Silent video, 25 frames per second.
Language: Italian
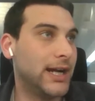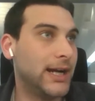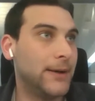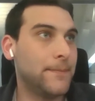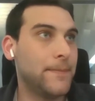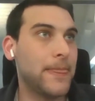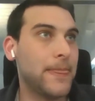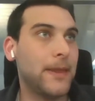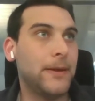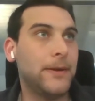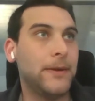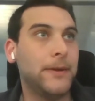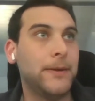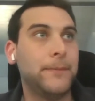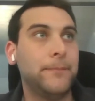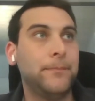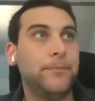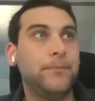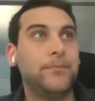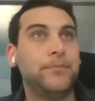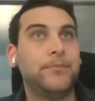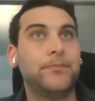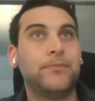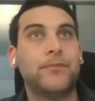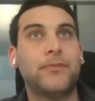a
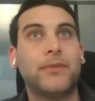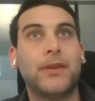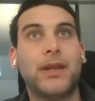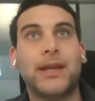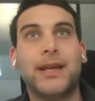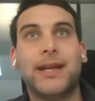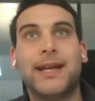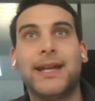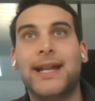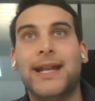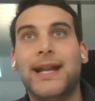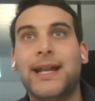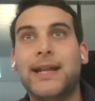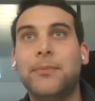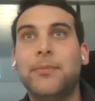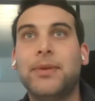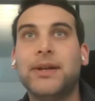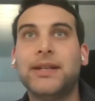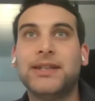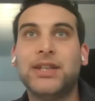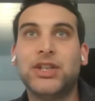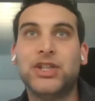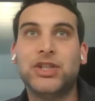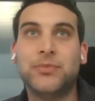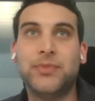ehm, creare
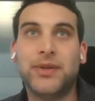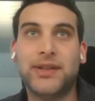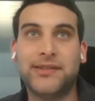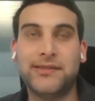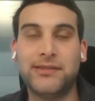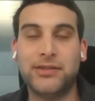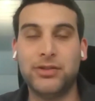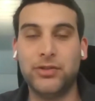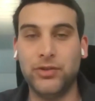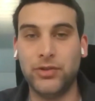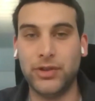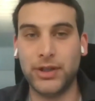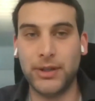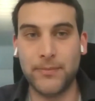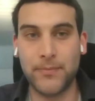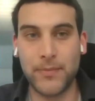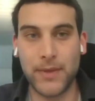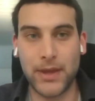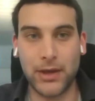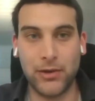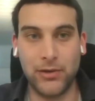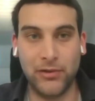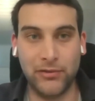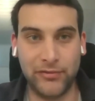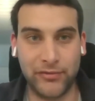
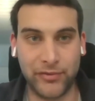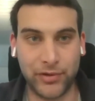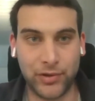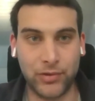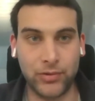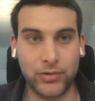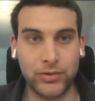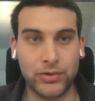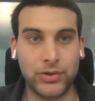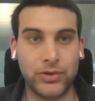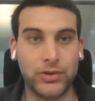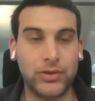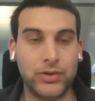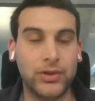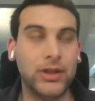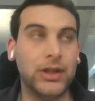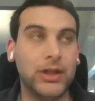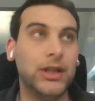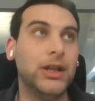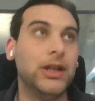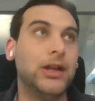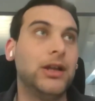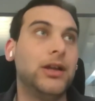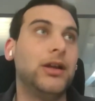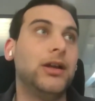partecipazione e confronto
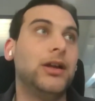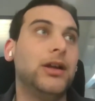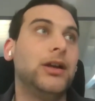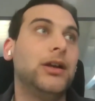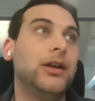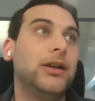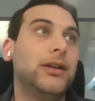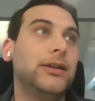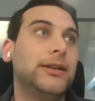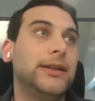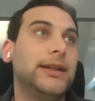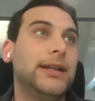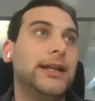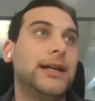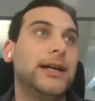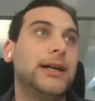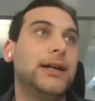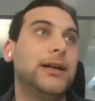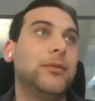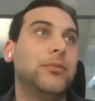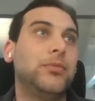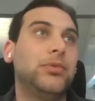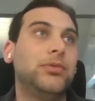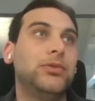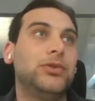eh,
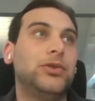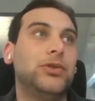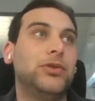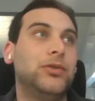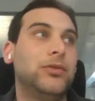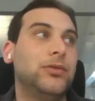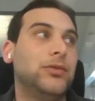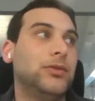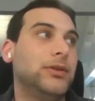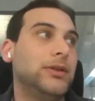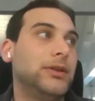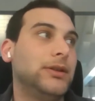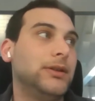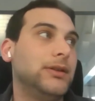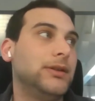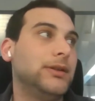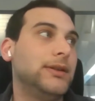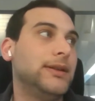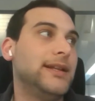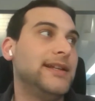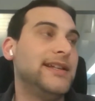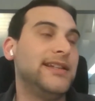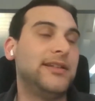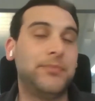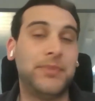nella, appunto,
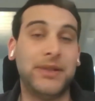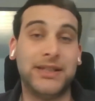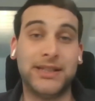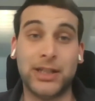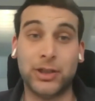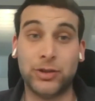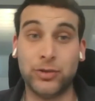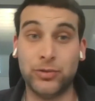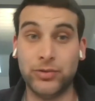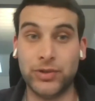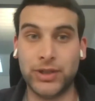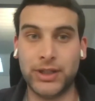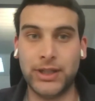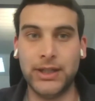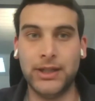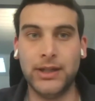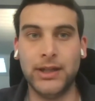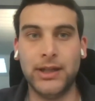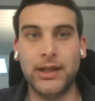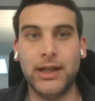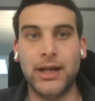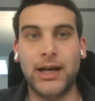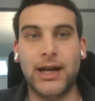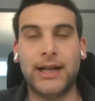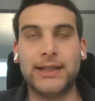negli spettatori
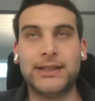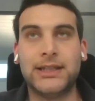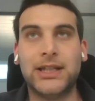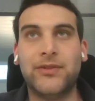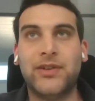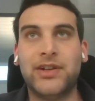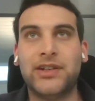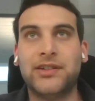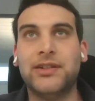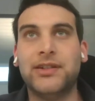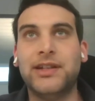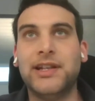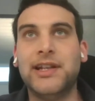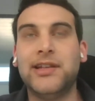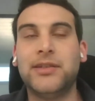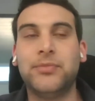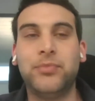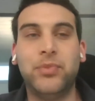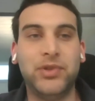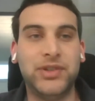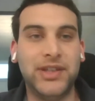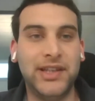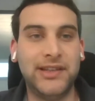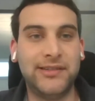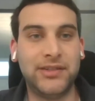attraverso delle
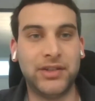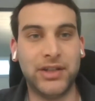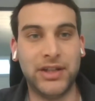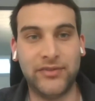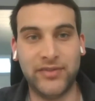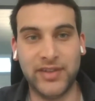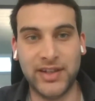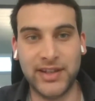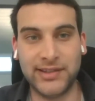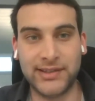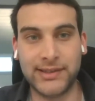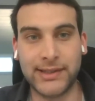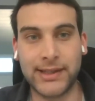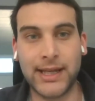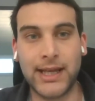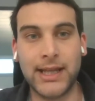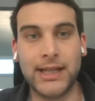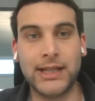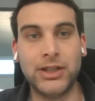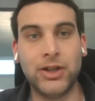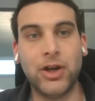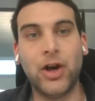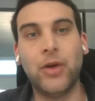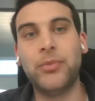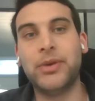esposizioni
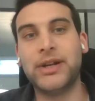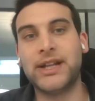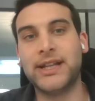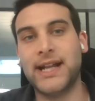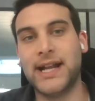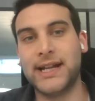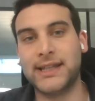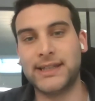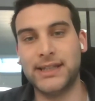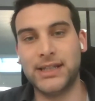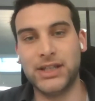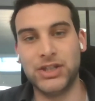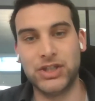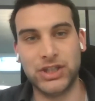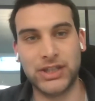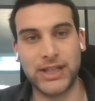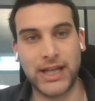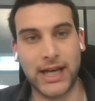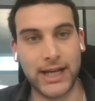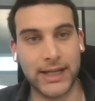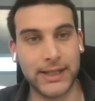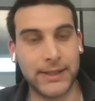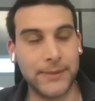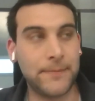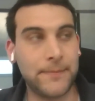fisiche di opere d'arte
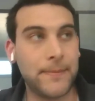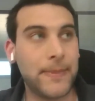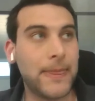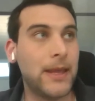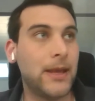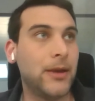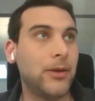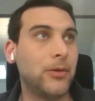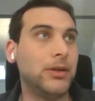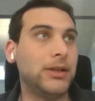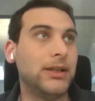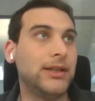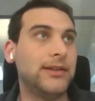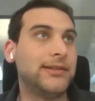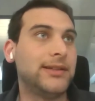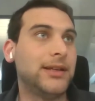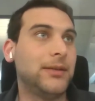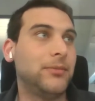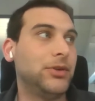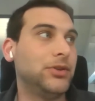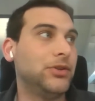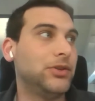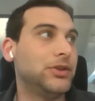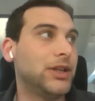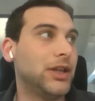digitali. Quindi
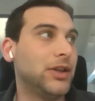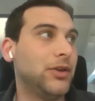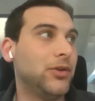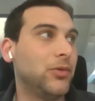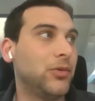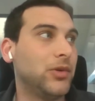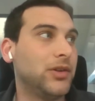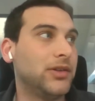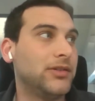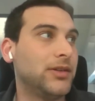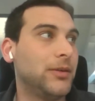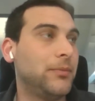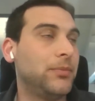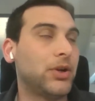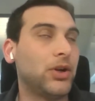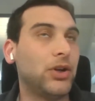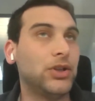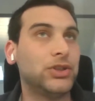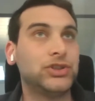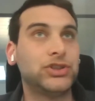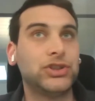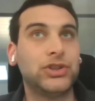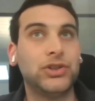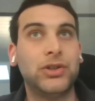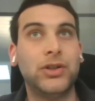stiamo adottando questo
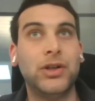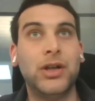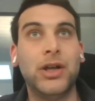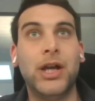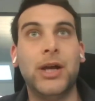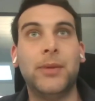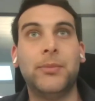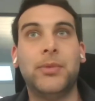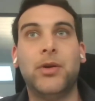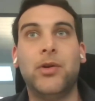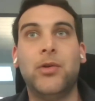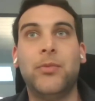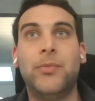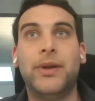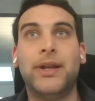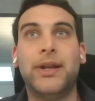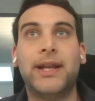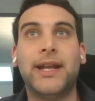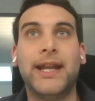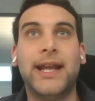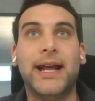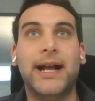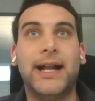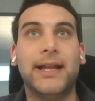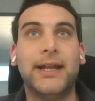approccio proprio
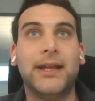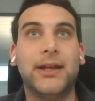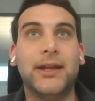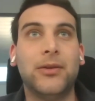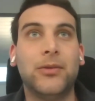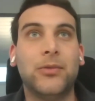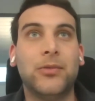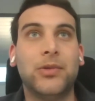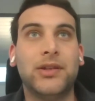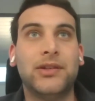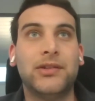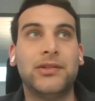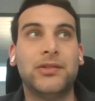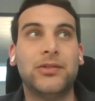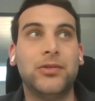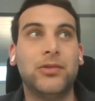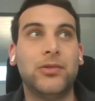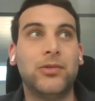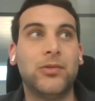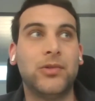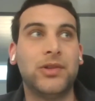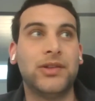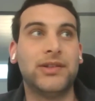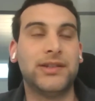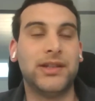per creare
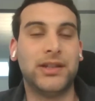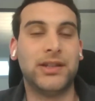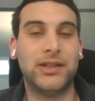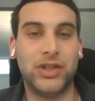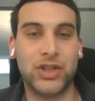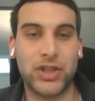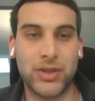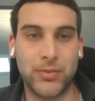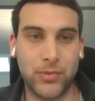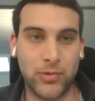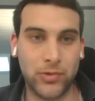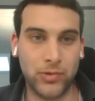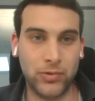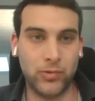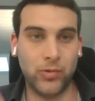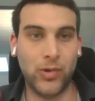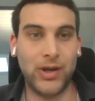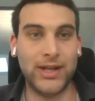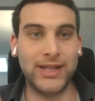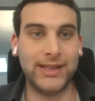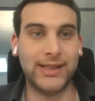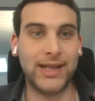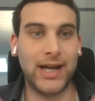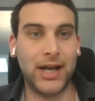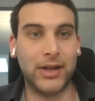questo, questa diciamo,
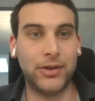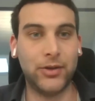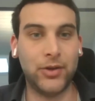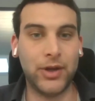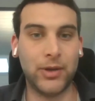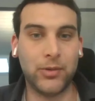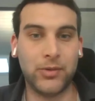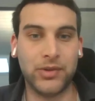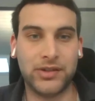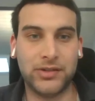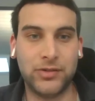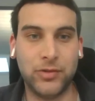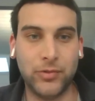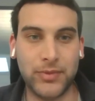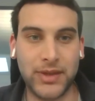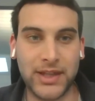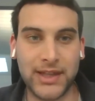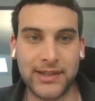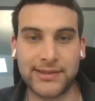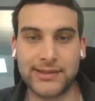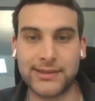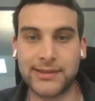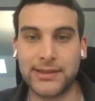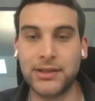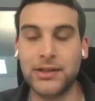dualità no? e questo
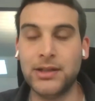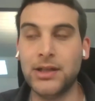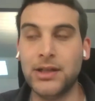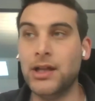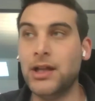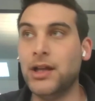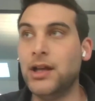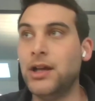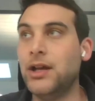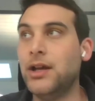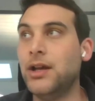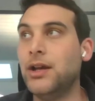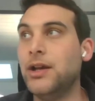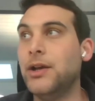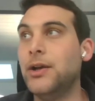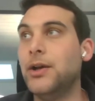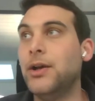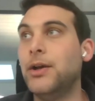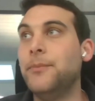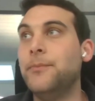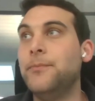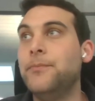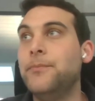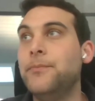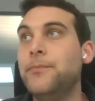mix
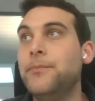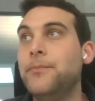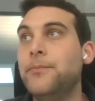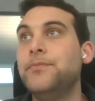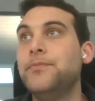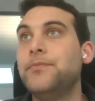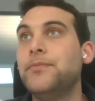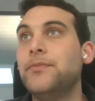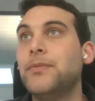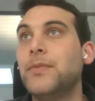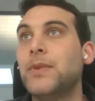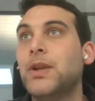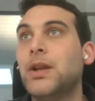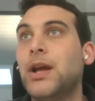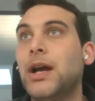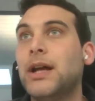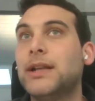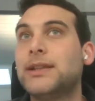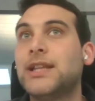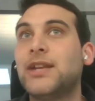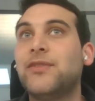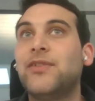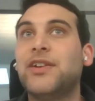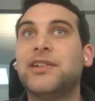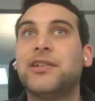ehm,
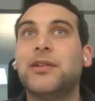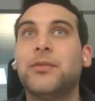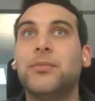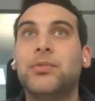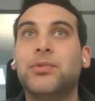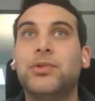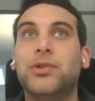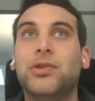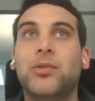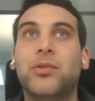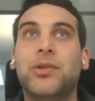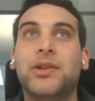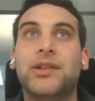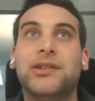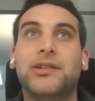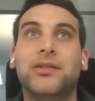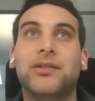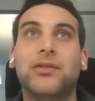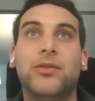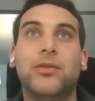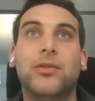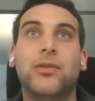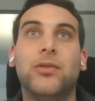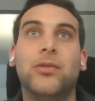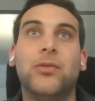attraverso appunto
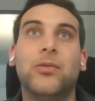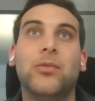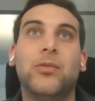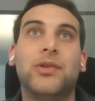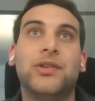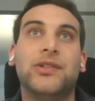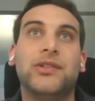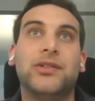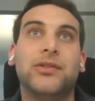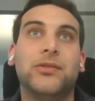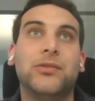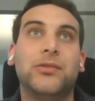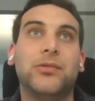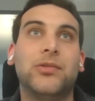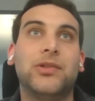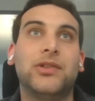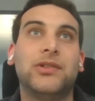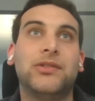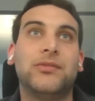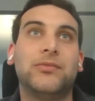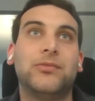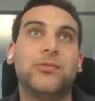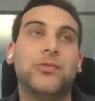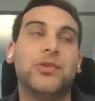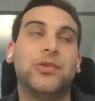questo, questo,
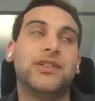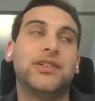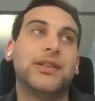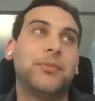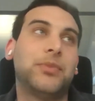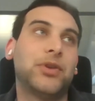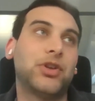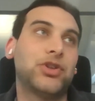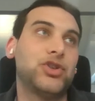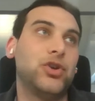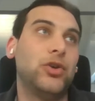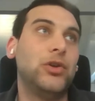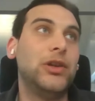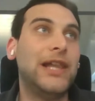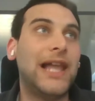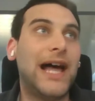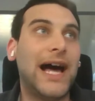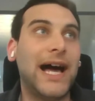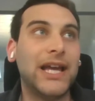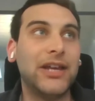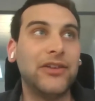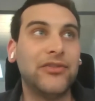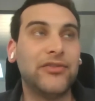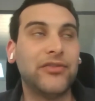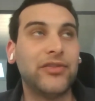questo approccio on
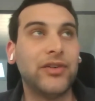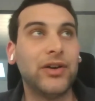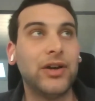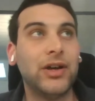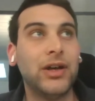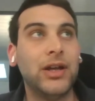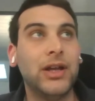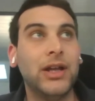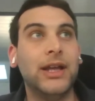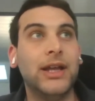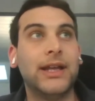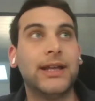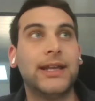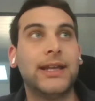life